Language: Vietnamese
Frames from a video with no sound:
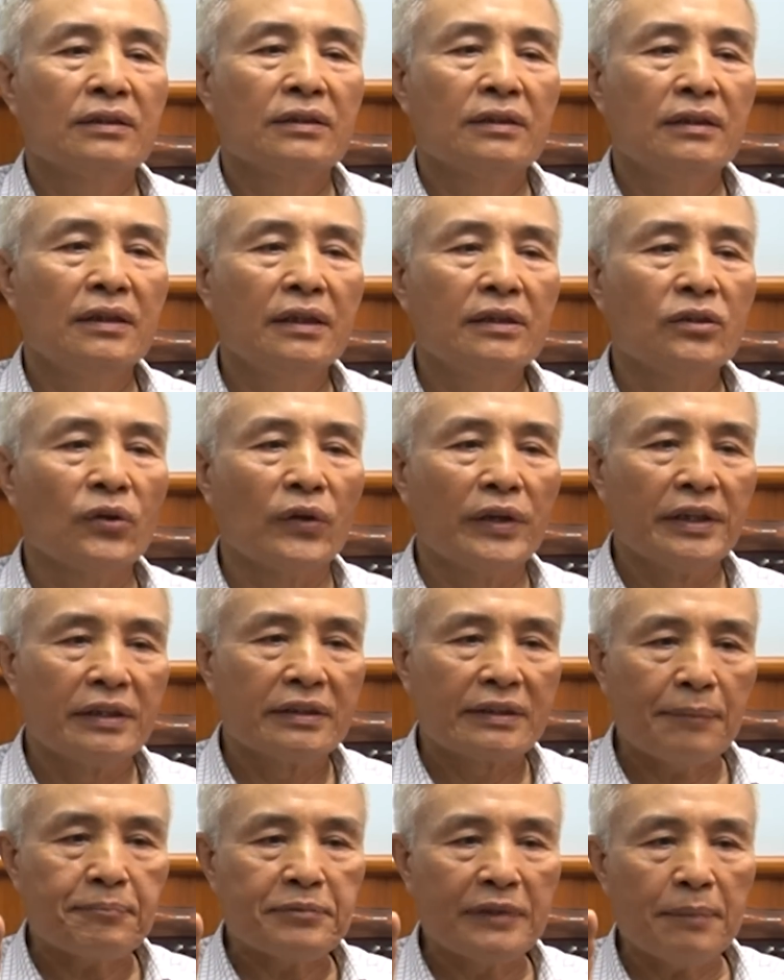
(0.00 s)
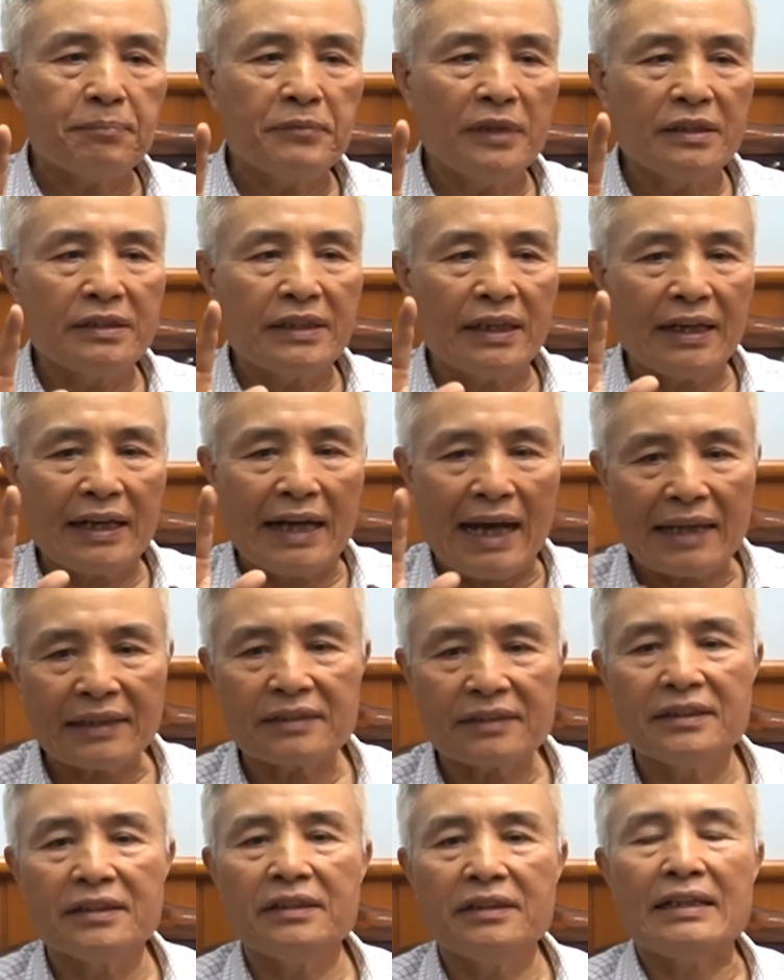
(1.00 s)
lên đội hình sắp xếp lên xe
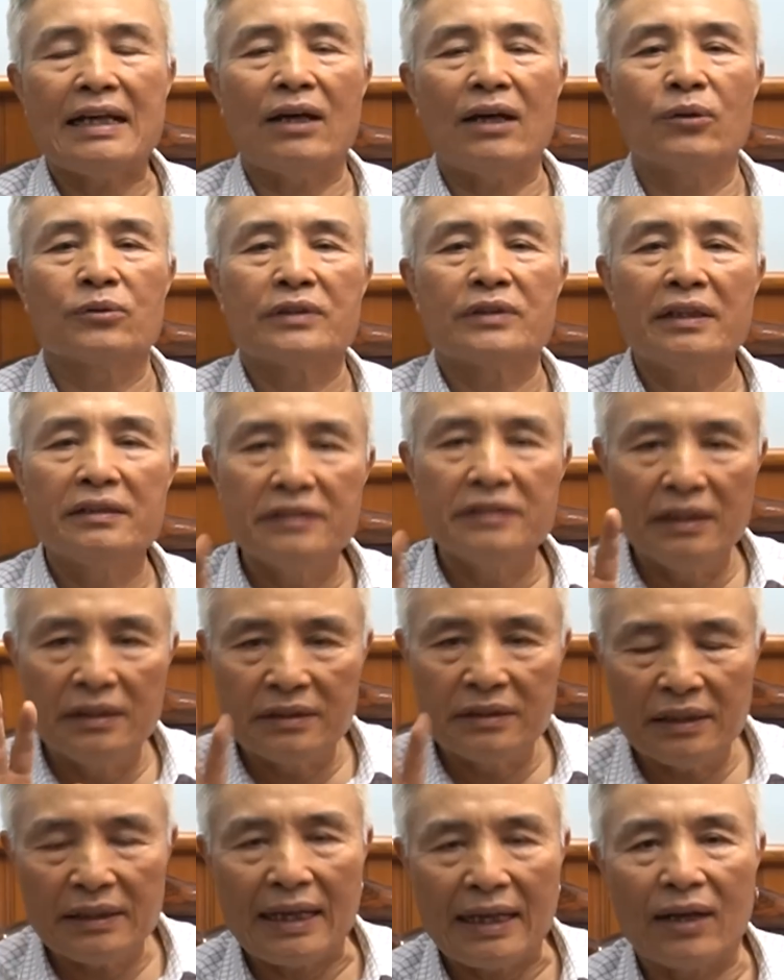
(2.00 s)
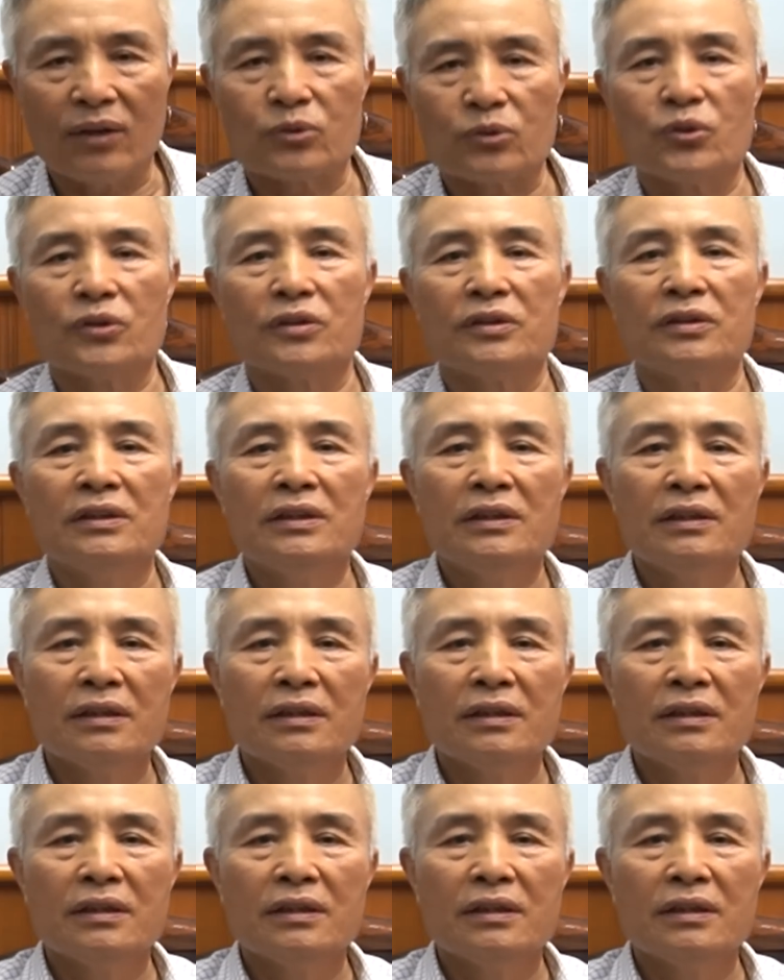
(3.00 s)
gác như thế nào, xe zin thế nào, rồi